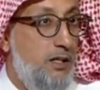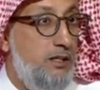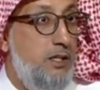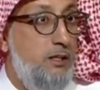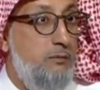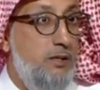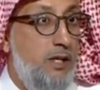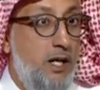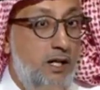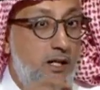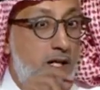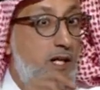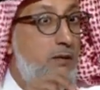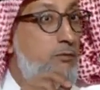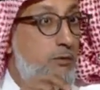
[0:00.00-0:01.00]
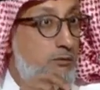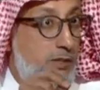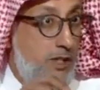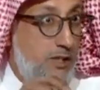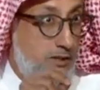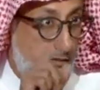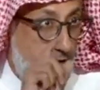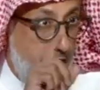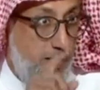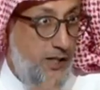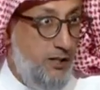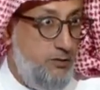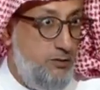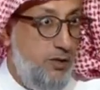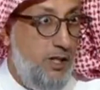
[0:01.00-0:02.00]
طيب الآن هل ممكن هذا
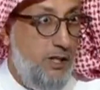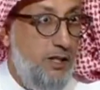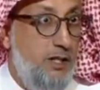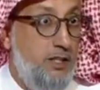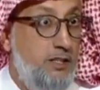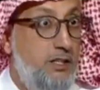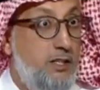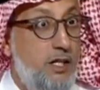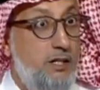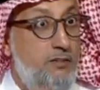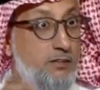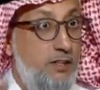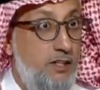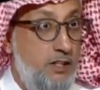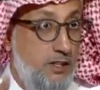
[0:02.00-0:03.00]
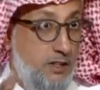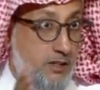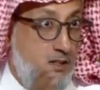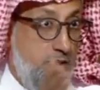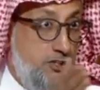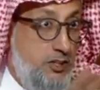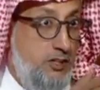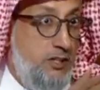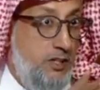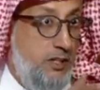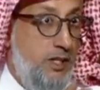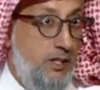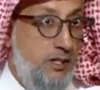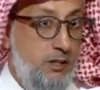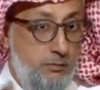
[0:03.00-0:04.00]
آخر سؤال عشان تعرف أنه جدي
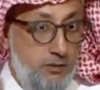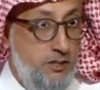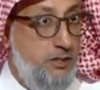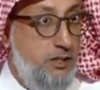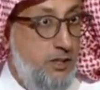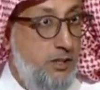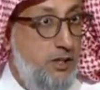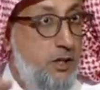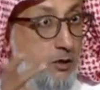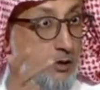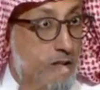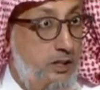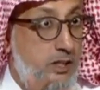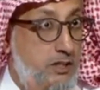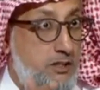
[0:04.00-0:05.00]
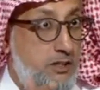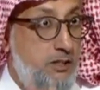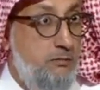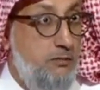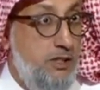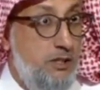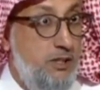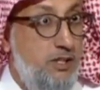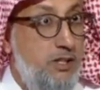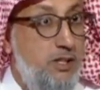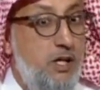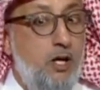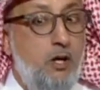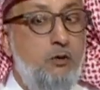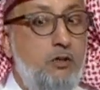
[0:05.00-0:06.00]
يعني يبي يشتري اعطاك سعر منطقي
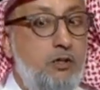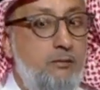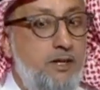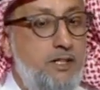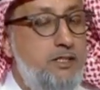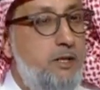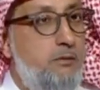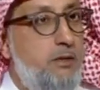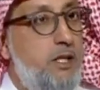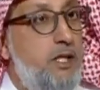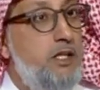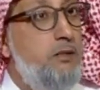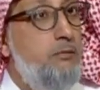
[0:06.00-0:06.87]
وانه ما يجاملك،